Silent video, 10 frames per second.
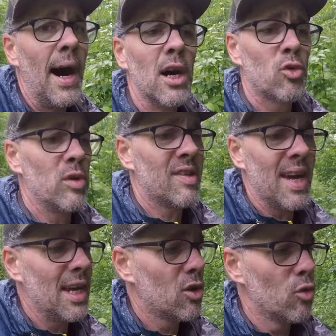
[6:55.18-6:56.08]
entre 800
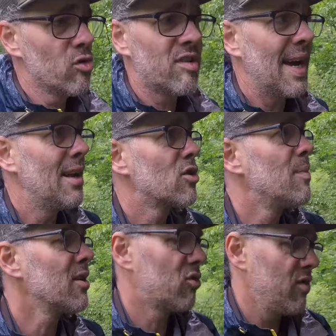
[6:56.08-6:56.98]
et 1200. Là, je
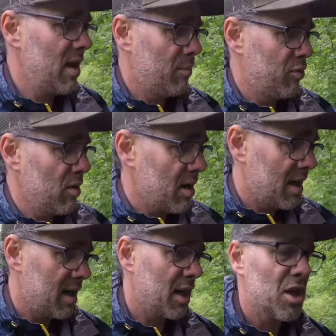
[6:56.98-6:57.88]
m'en souviens plus. Euh,
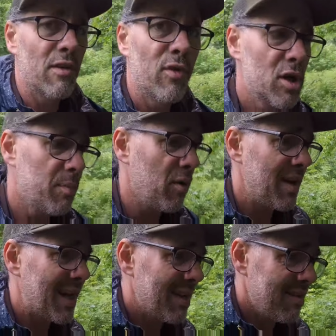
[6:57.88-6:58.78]
à chaque fois je pose
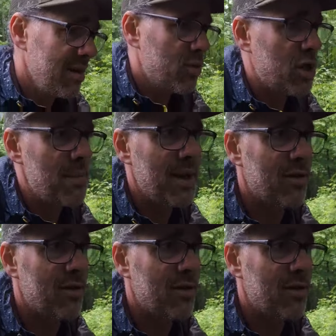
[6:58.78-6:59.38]
la question, je suis jamais